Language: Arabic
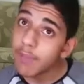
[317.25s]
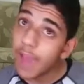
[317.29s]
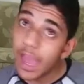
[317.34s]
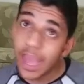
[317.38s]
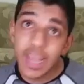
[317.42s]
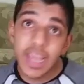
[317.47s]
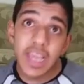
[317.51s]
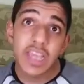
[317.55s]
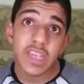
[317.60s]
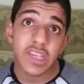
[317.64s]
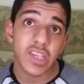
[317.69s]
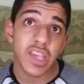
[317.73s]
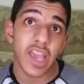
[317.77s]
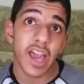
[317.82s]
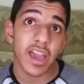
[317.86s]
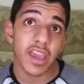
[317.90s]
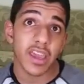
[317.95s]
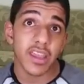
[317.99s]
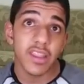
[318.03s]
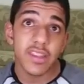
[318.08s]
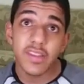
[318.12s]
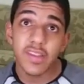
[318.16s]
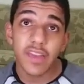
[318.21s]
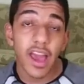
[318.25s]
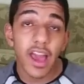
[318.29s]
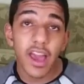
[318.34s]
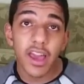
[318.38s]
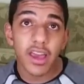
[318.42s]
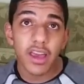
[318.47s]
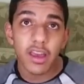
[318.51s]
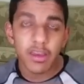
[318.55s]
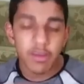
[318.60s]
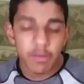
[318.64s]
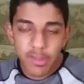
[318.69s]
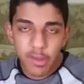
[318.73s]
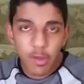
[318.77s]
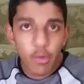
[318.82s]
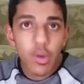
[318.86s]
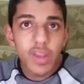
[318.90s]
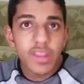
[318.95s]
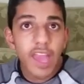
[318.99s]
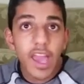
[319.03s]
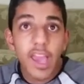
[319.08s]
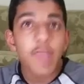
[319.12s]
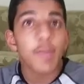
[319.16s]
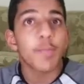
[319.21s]
معليش يا اخي انت
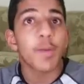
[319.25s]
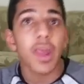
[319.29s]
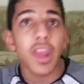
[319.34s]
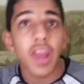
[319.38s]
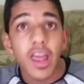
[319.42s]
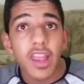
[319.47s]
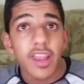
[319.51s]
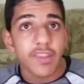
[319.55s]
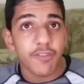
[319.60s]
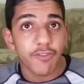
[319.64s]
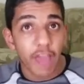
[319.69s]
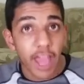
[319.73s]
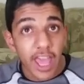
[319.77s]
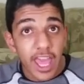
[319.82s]
سويت اكبر غلط في